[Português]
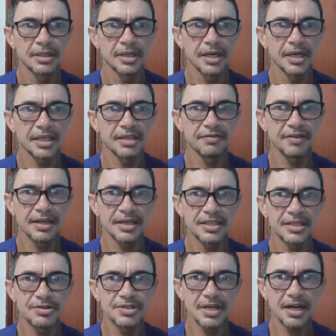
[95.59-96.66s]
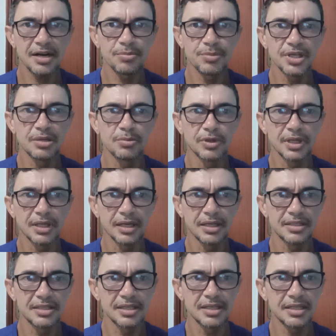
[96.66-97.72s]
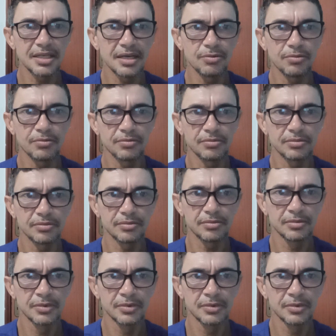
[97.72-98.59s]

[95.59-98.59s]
equivalente a um salário mínimo. Né? Seria um, um,